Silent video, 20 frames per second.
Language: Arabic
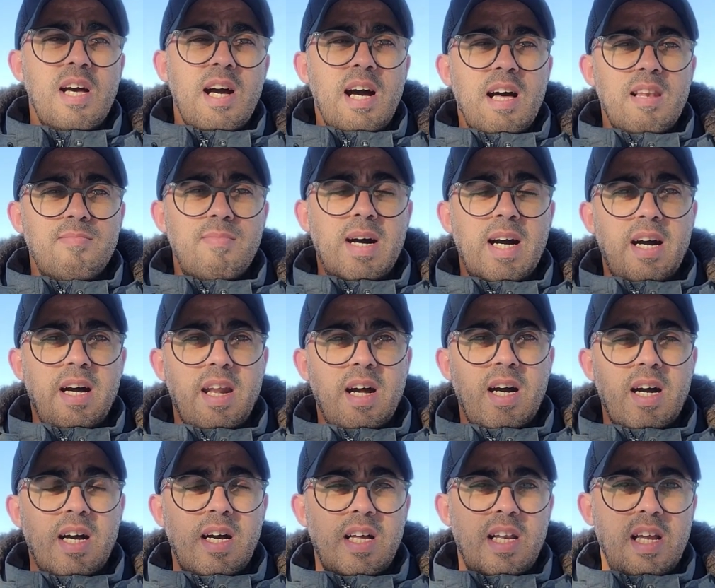
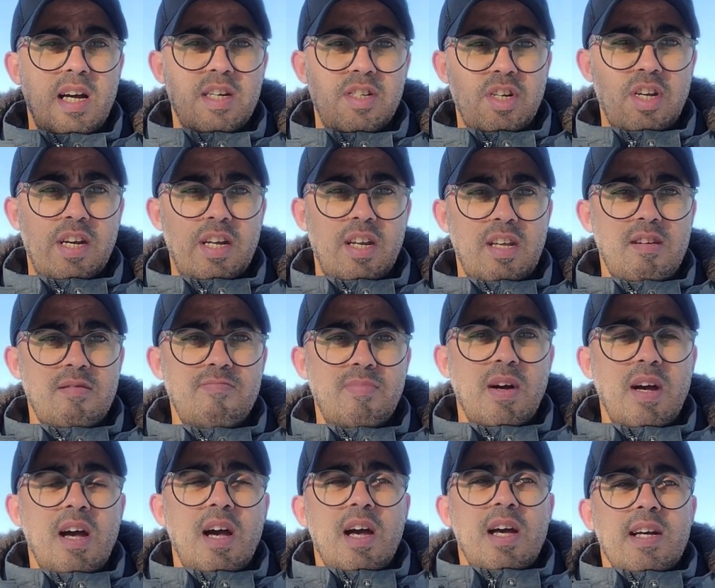المهاره الاجانب
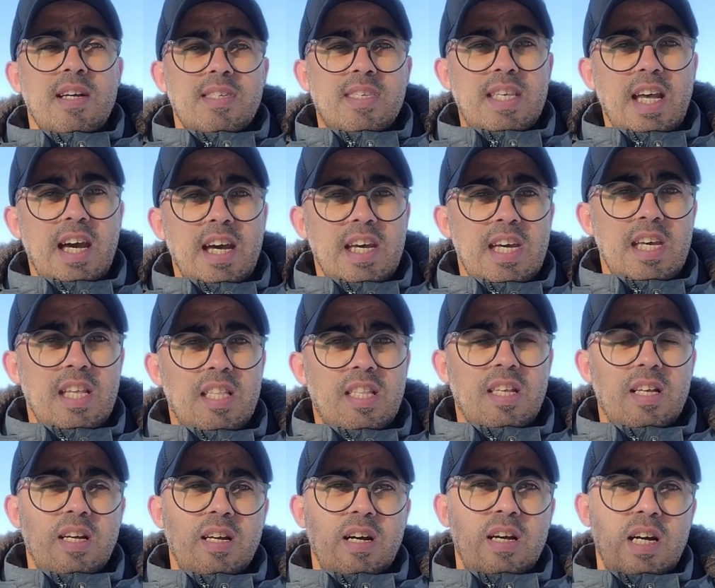زائد
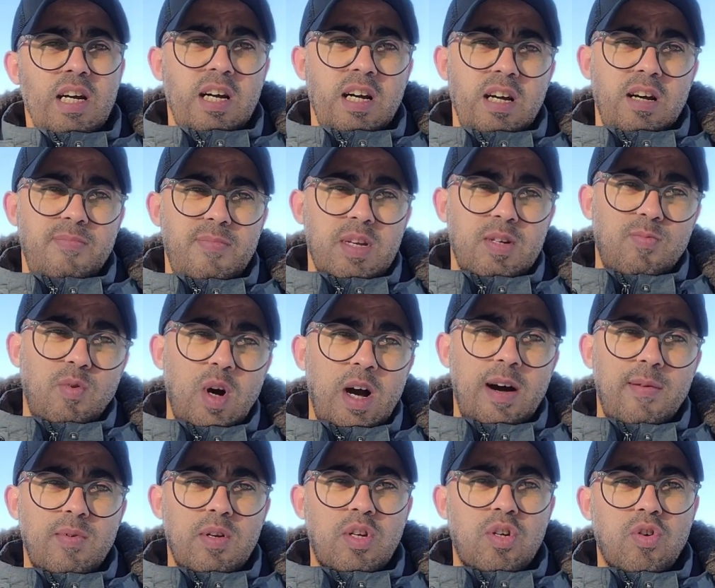آه،
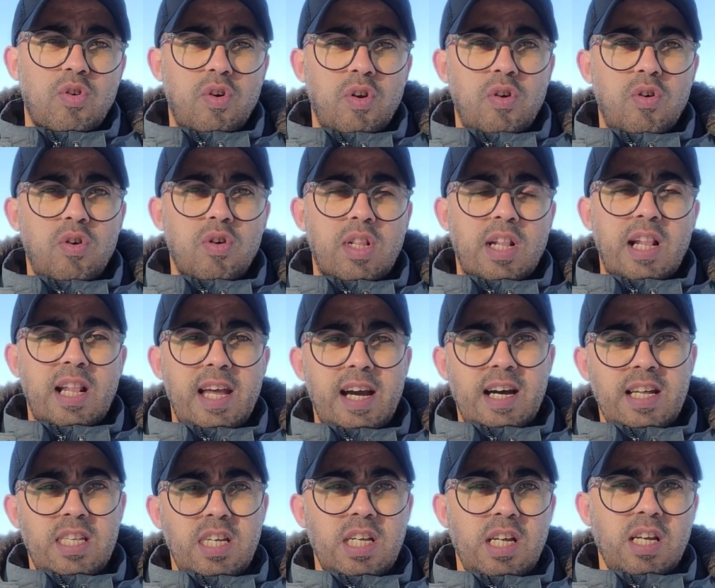مجموعه من الشروط اللي
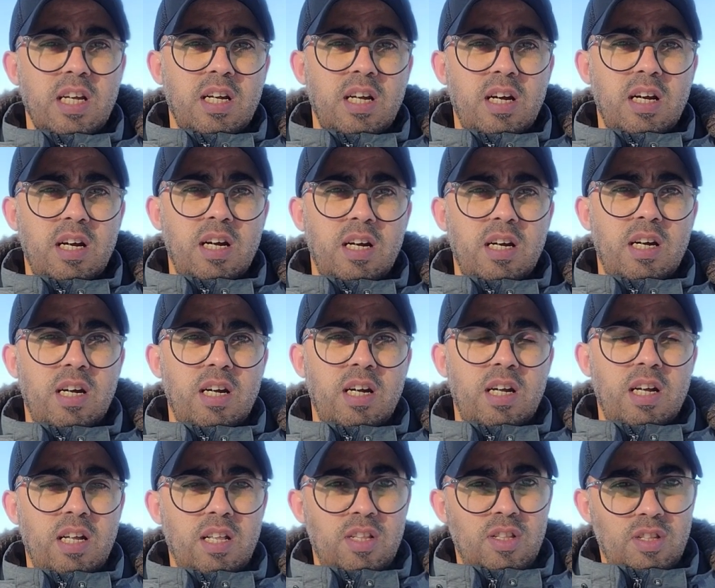غادي
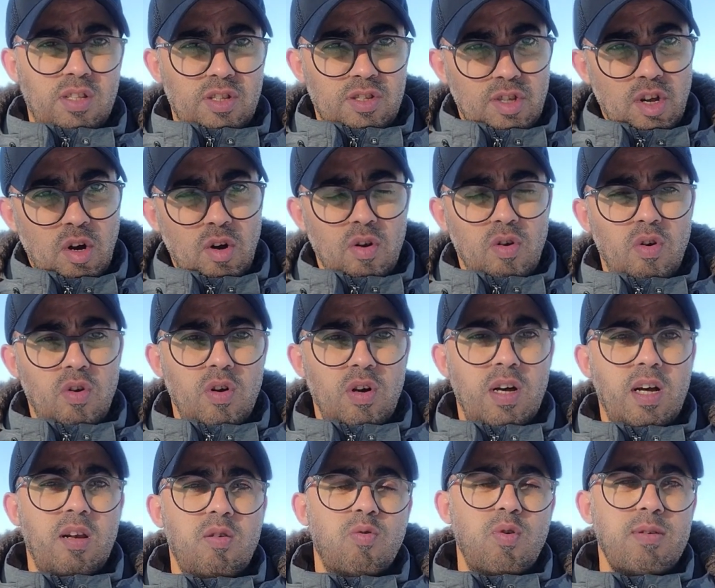آه، ندخلوا
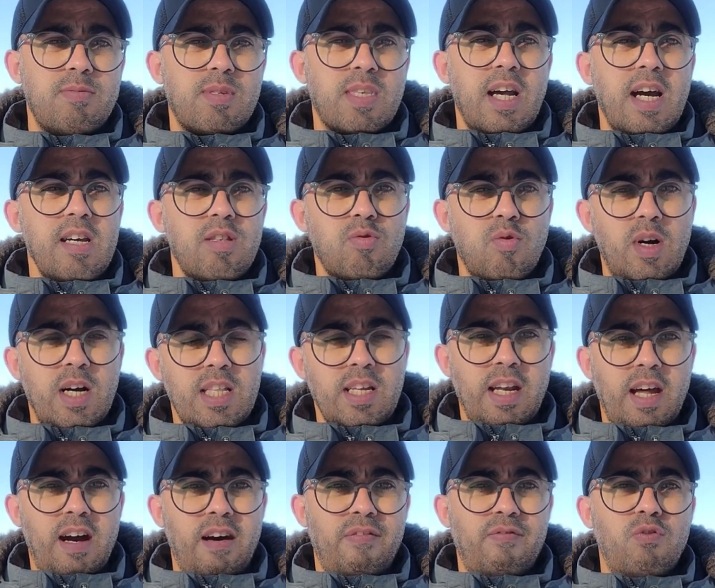الويب سايت وغادي
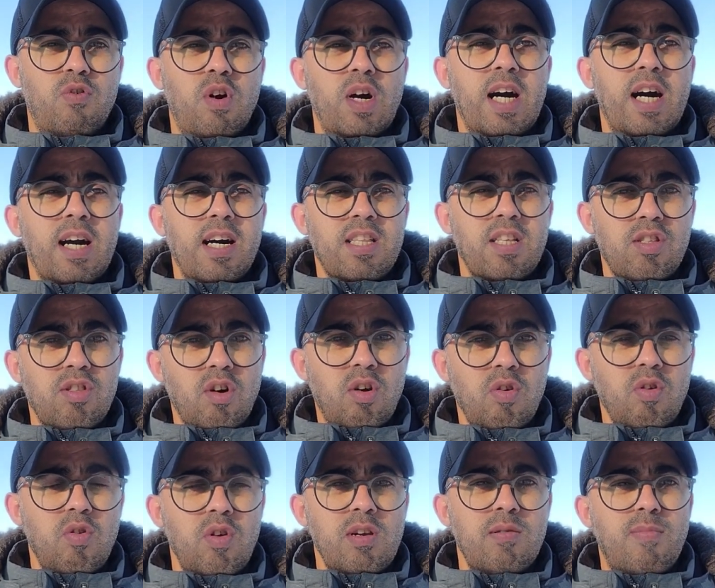نعرفوها غادي
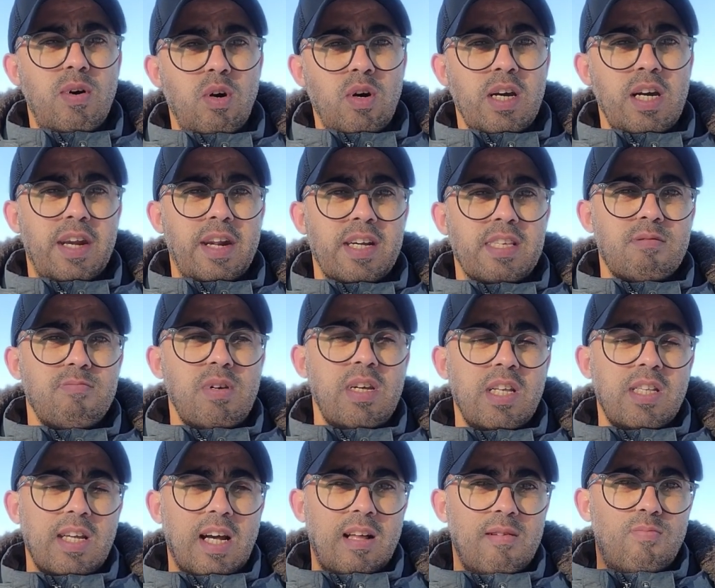ندخلوا للموقع الرسمي
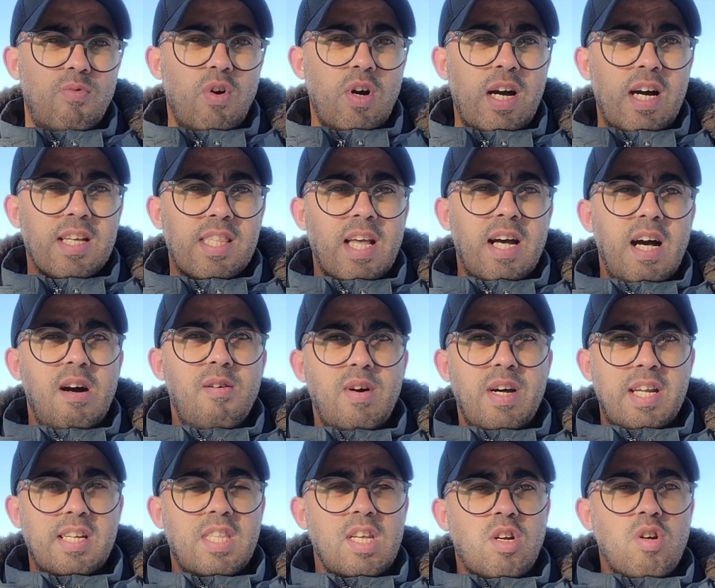تاع المقاطعه
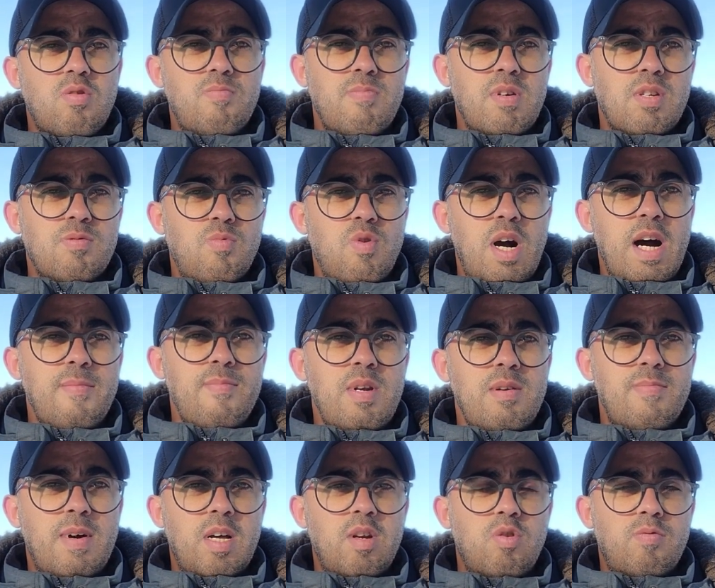ونعطيكم مجموعه من
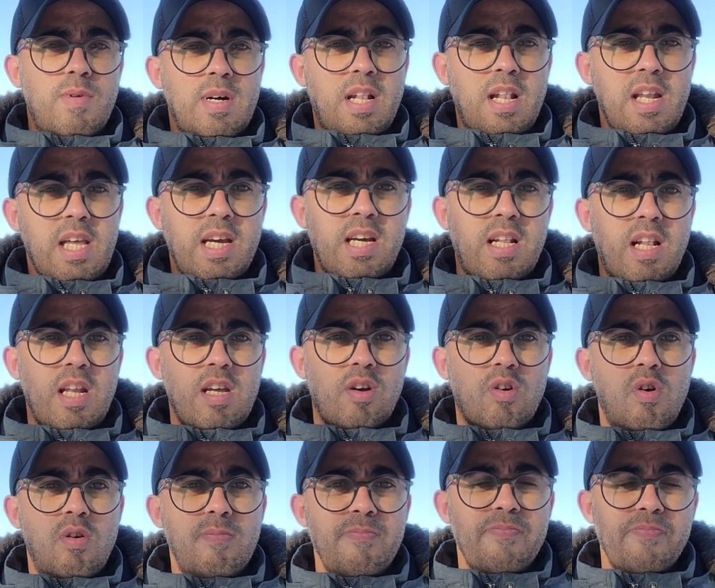المعلومات اللي قلت
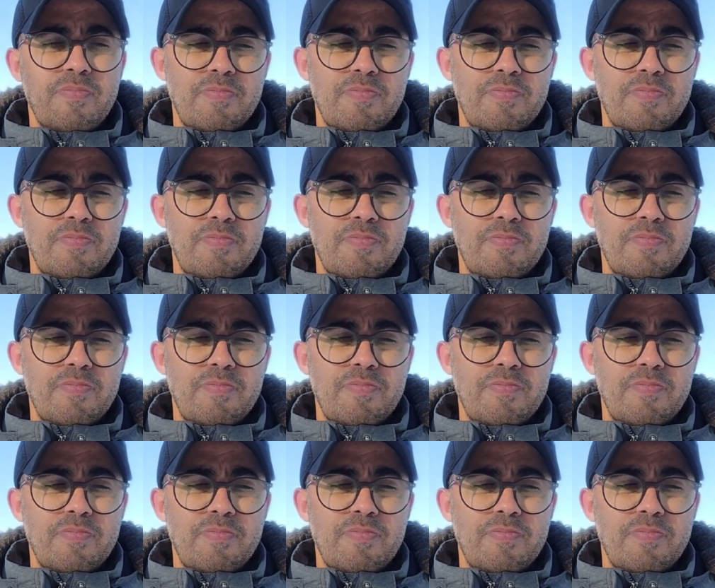لكم